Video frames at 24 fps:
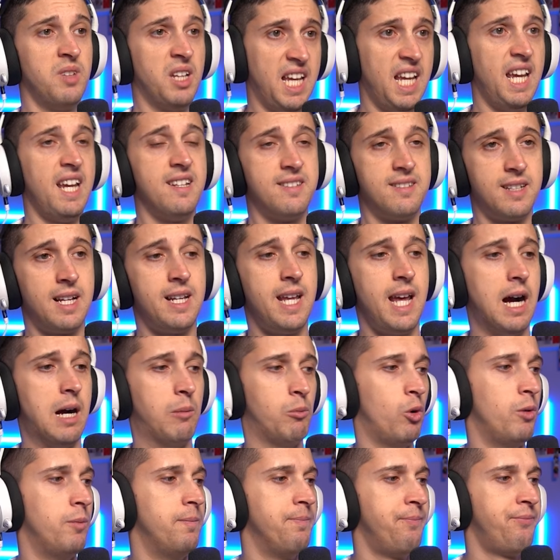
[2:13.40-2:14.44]
E
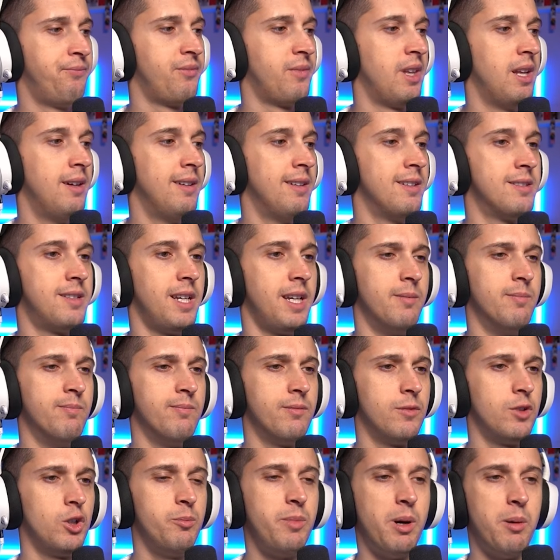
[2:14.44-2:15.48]
saliamo. Sì,
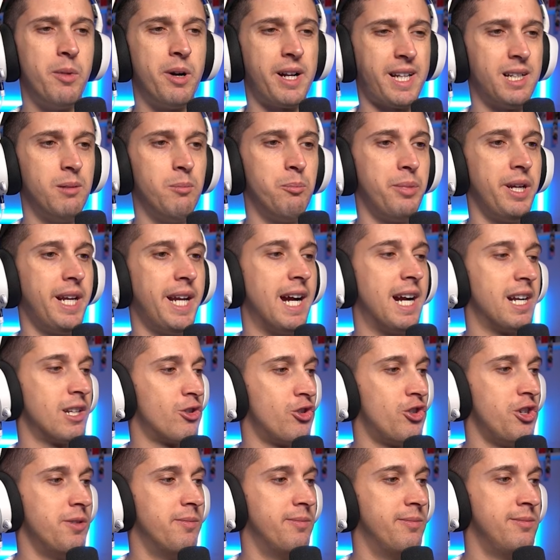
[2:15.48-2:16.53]
dobbiamo
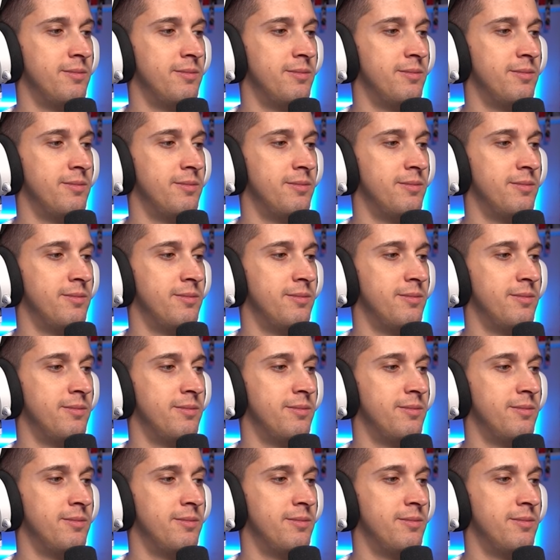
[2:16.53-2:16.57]
arrampicarci.